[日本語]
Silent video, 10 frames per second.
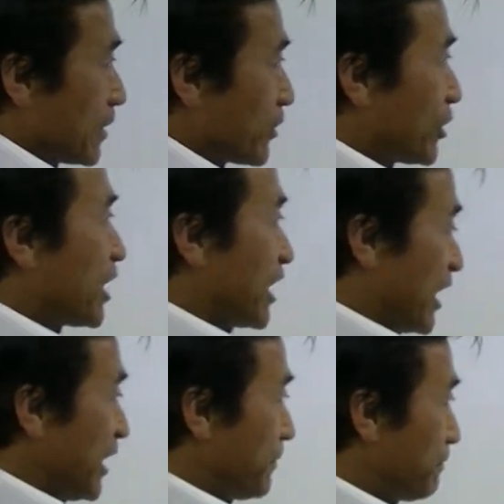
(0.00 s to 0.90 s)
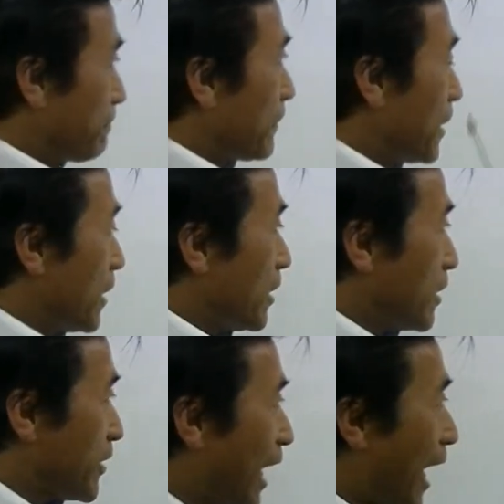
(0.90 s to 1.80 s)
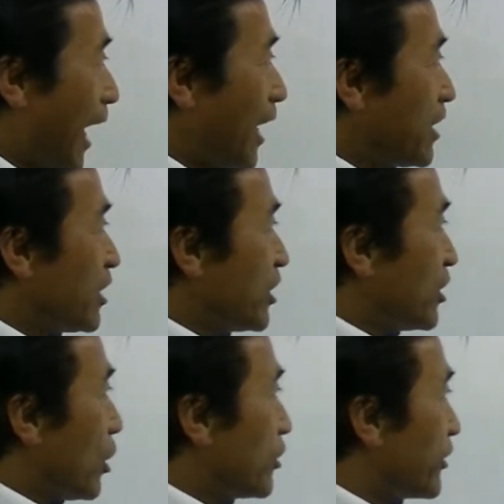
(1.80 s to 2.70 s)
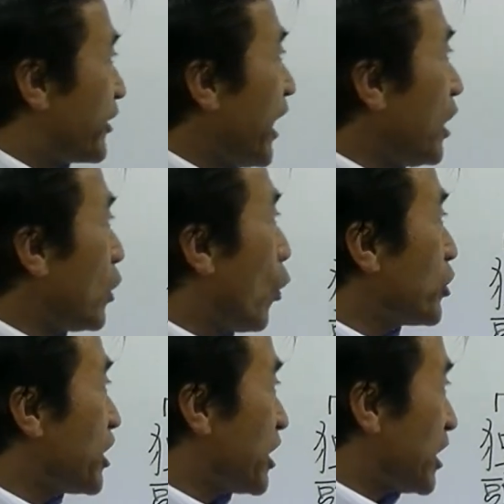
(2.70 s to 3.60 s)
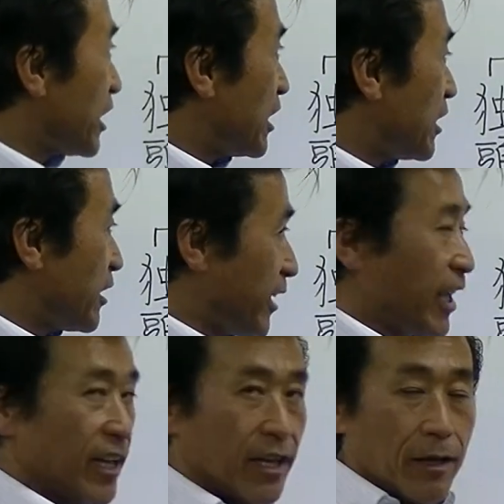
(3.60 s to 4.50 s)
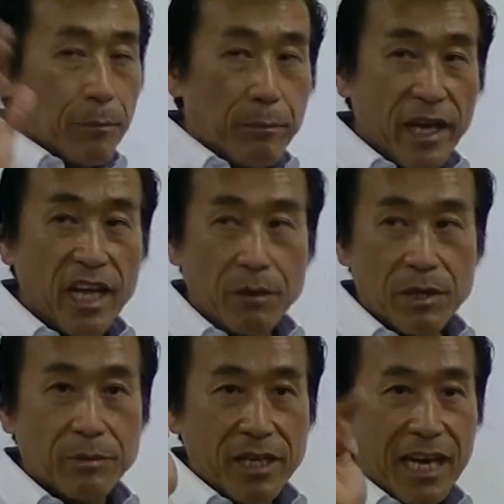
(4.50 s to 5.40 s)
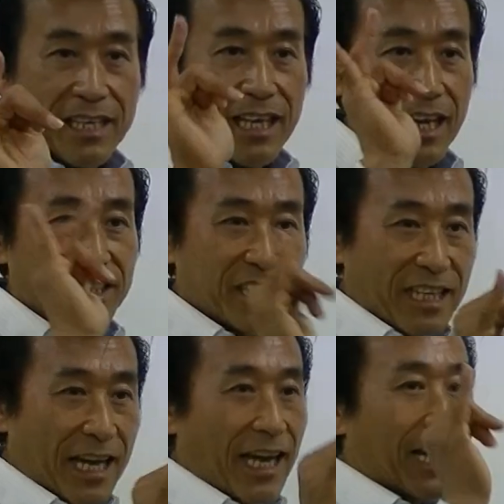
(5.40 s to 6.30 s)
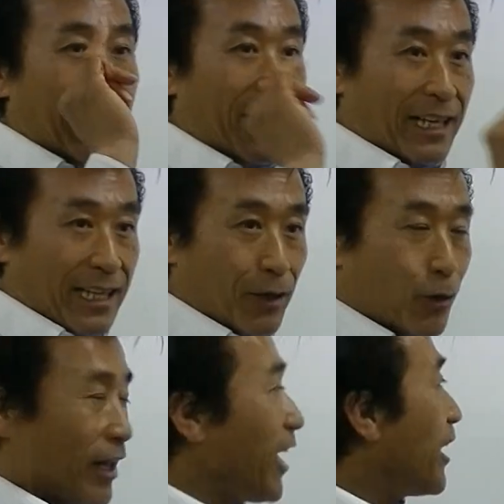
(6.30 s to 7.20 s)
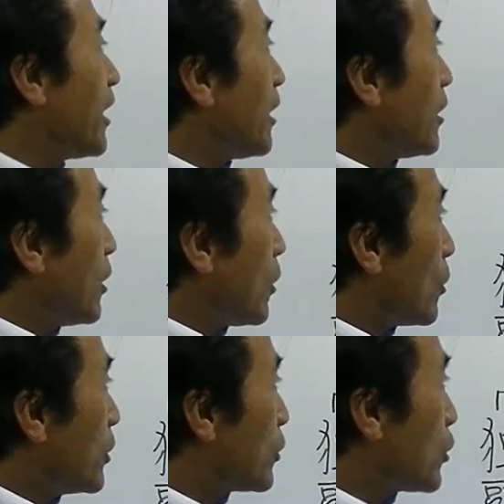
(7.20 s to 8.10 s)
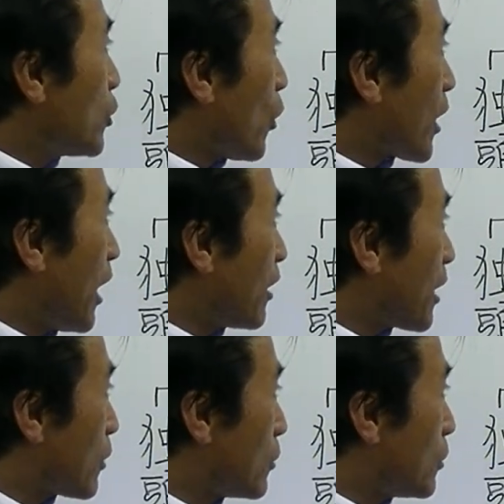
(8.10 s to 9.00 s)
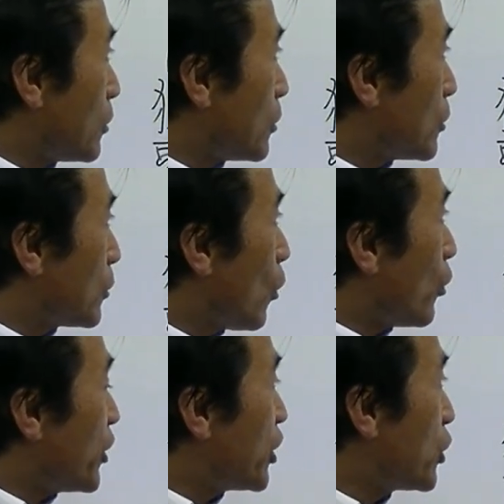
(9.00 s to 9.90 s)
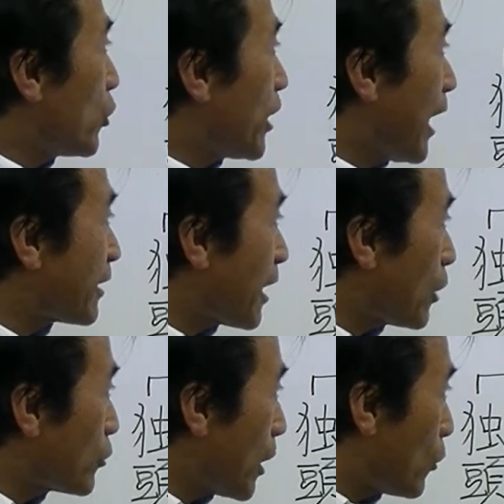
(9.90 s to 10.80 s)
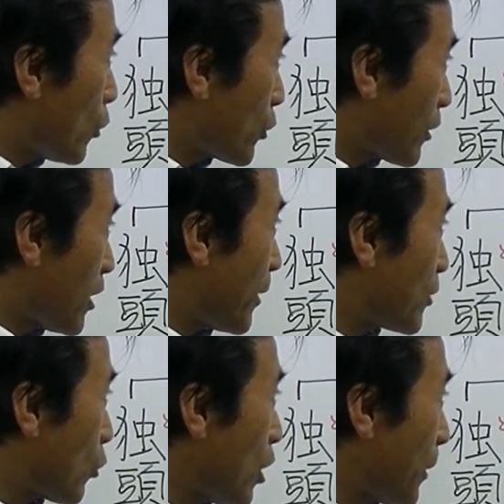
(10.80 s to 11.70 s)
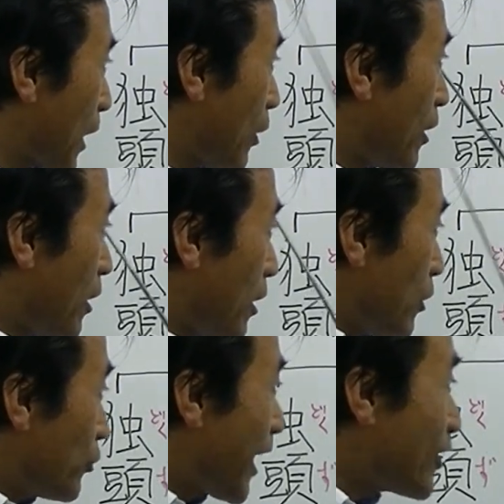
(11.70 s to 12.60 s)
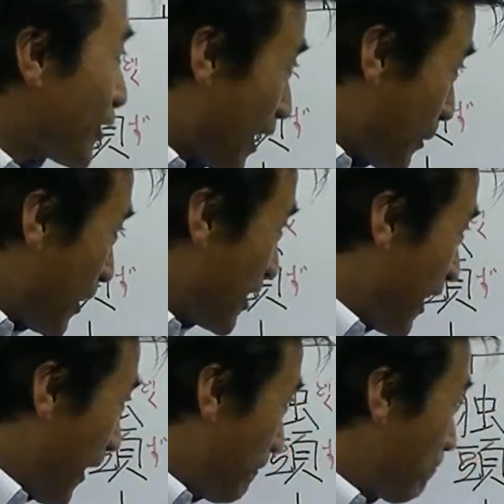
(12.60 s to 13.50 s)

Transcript: 次にじゃあ前五式ね目耳鼻舌体のね5つの感覚と一緒に働くとはどういうことかと言いますとこれまた2つありまして